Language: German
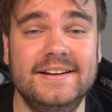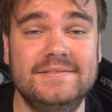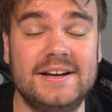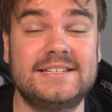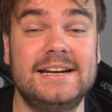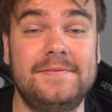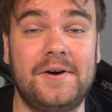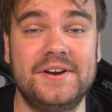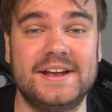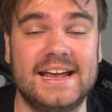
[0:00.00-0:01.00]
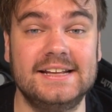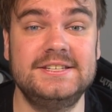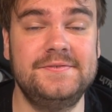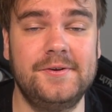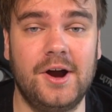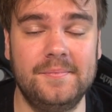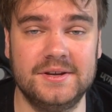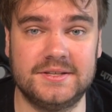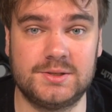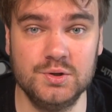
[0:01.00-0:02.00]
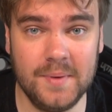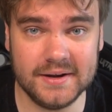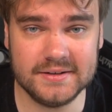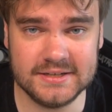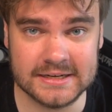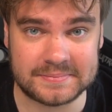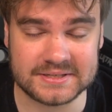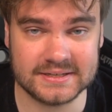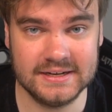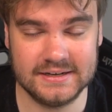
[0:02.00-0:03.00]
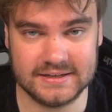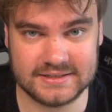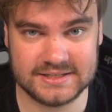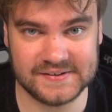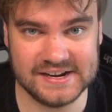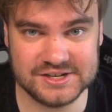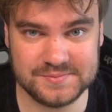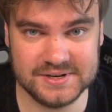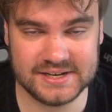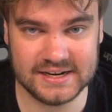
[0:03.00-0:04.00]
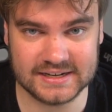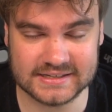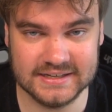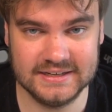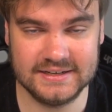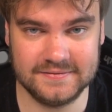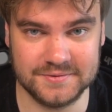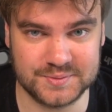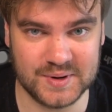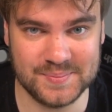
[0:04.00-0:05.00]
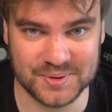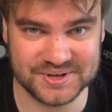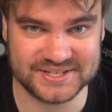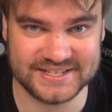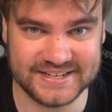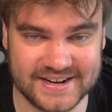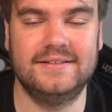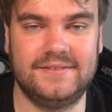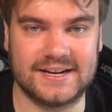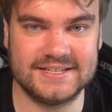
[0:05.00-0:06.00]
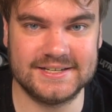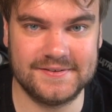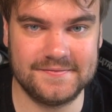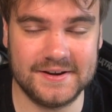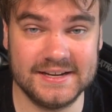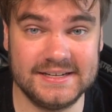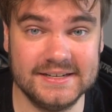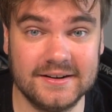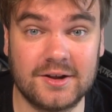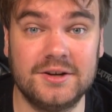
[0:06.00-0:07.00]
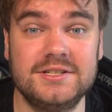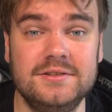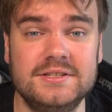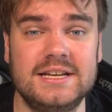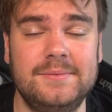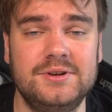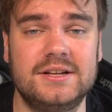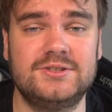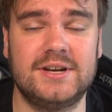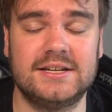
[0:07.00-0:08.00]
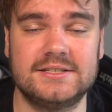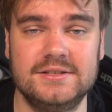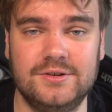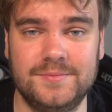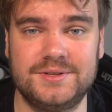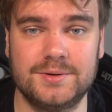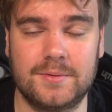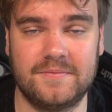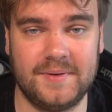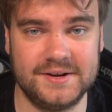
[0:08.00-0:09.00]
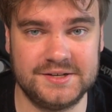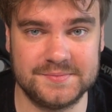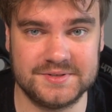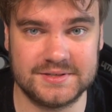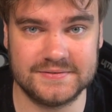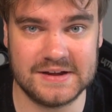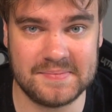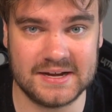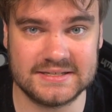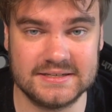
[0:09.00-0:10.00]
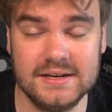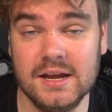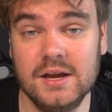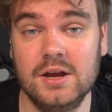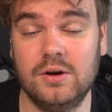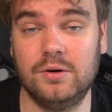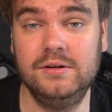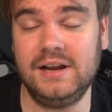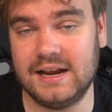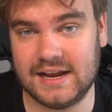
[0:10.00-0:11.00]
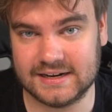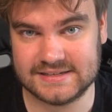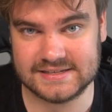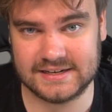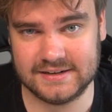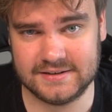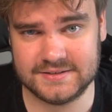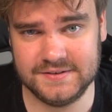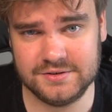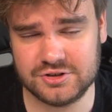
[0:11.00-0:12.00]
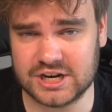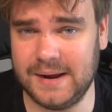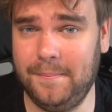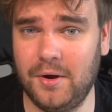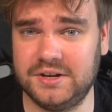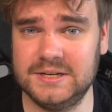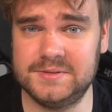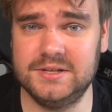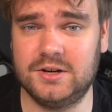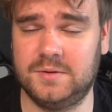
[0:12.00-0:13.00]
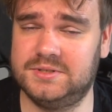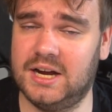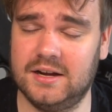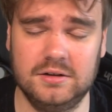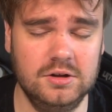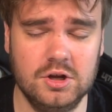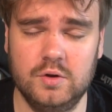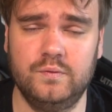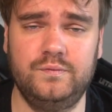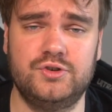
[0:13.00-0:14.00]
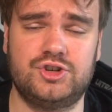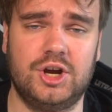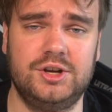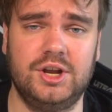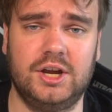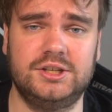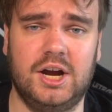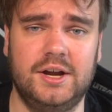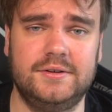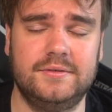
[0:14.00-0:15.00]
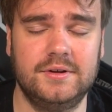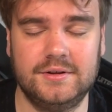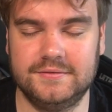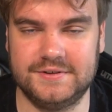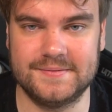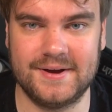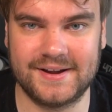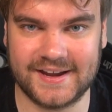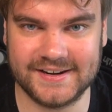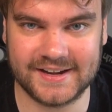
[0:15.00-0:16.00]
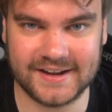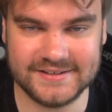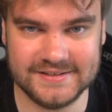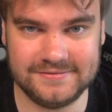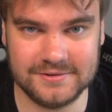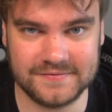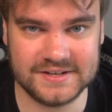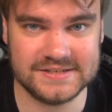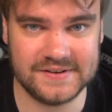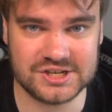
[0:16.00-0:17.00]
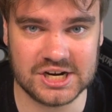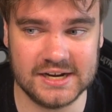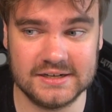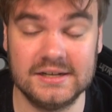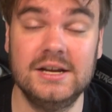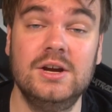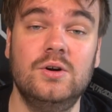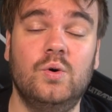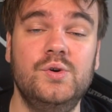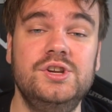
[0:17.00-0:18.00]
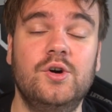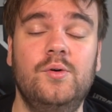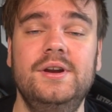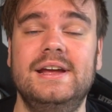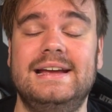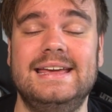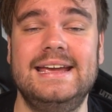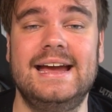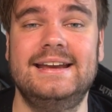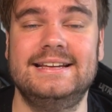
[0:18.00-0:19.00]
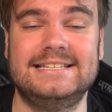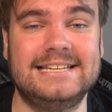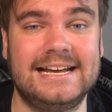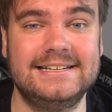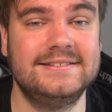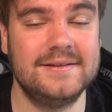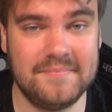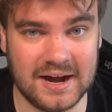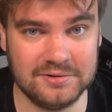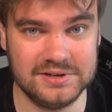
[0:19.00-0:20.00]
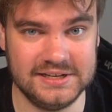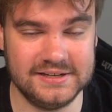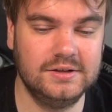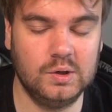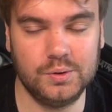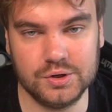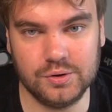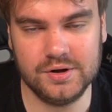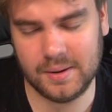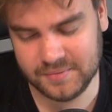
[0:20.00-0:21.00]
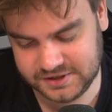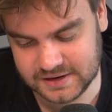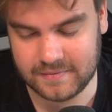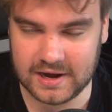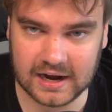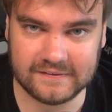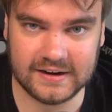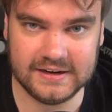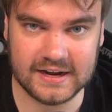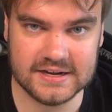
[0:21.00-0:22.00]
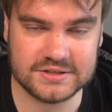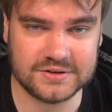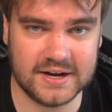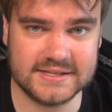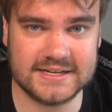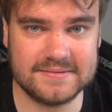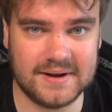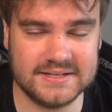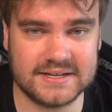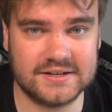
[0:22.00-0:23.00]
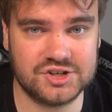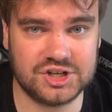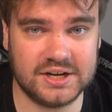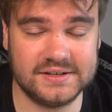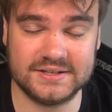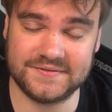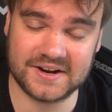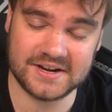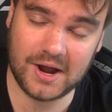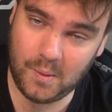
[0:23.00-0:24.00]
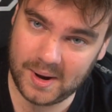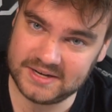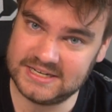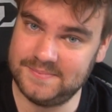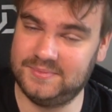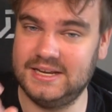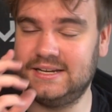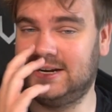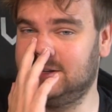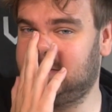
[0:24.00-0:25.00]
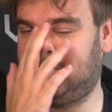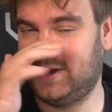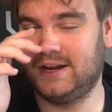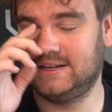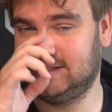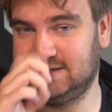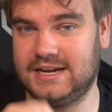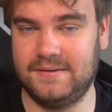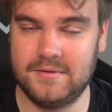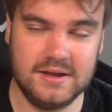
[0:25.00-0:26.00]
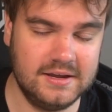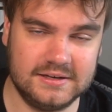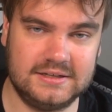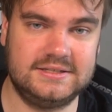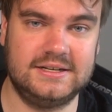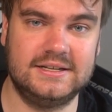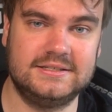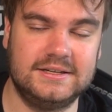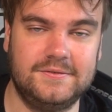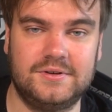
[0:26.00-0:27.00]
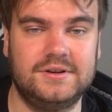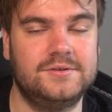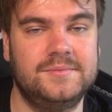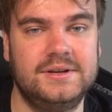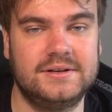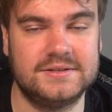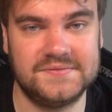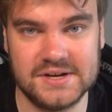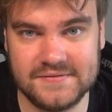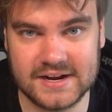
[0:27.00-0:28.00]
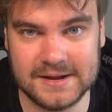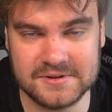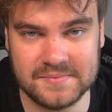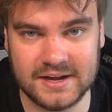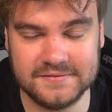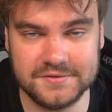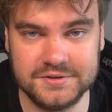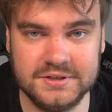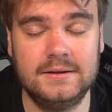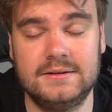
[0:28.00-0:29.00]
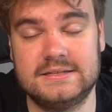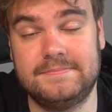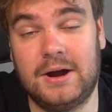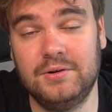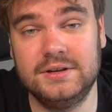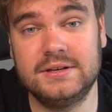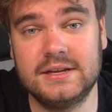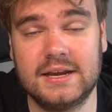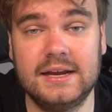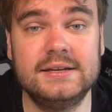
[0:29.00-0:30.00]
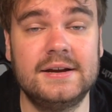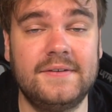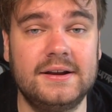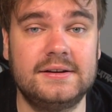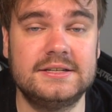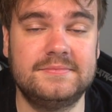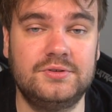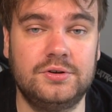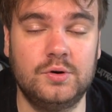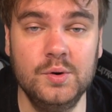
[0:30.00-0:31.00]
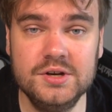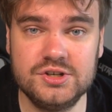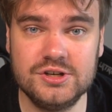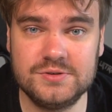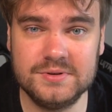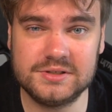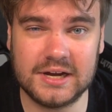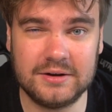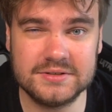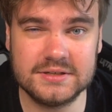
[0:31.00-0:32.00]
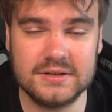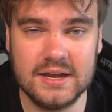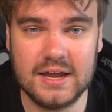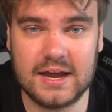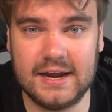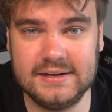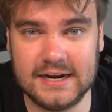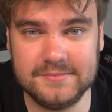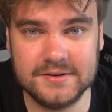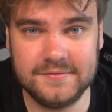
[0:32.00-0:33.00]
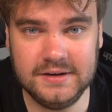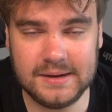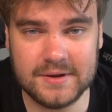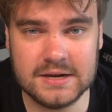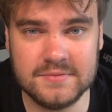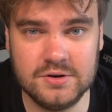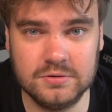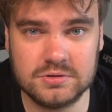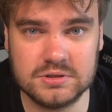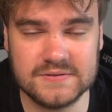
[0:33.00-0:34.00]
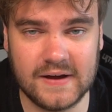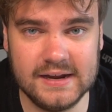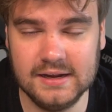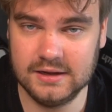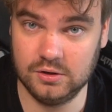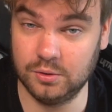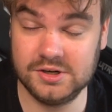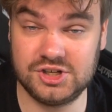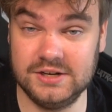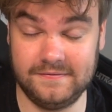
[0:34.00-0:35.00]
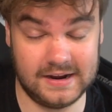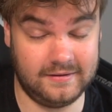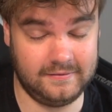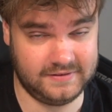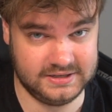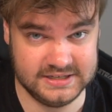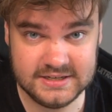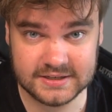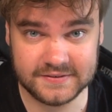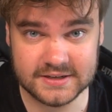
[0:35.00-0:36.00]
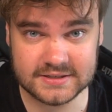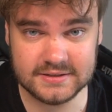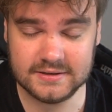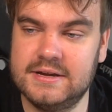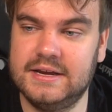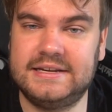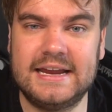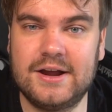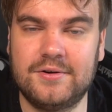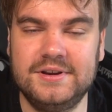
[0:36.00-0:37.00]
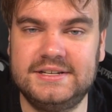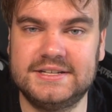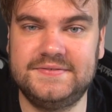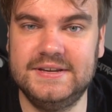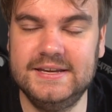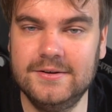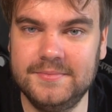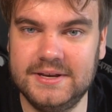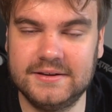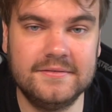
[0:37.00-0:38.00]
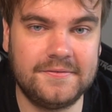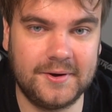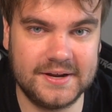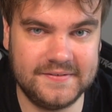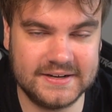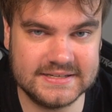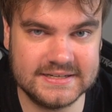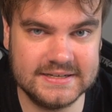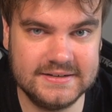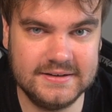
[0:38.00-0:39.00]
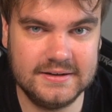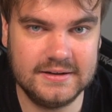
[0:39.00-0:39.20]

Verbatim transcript: Was geht ab, Freunde? Herzlich willkommen hier zu meinen Tipps des zweiten Spieltags der Fußball-Bundesliga. Vergesst auf jeden Fall nicht, hier ein kostenloses Abo dazulassen, um in Zukunft meine Tipps nicht zu verpassen. Und liked sehr, sehr gerne das Video, schreibt mir eure Tipps in die Kommentare und wir starten direkt rein. Wie immer, keine Garantie für irgendwelche Wettscheine. Union gegen St. Pauli. Union mit einem langweiligen 1:1 gegen Mainz reingestartet. Das war genau mein Tipp, den ich auch so vorhergesehen habe dass da jetzt nicht wirklich unbedingt das Feuerwerk abgebrannt wird. St. Pauli hingegen hätte ich erwartet, dass man dort unentschieden spielt zu Hause. Heinheim gewinnt am Ende mit 0 zu 2. Ein Unentschieden wäre verdient gewesen. Ich denke auch nicht, dass wir hier unbedingt ein Feuerwerk sehen.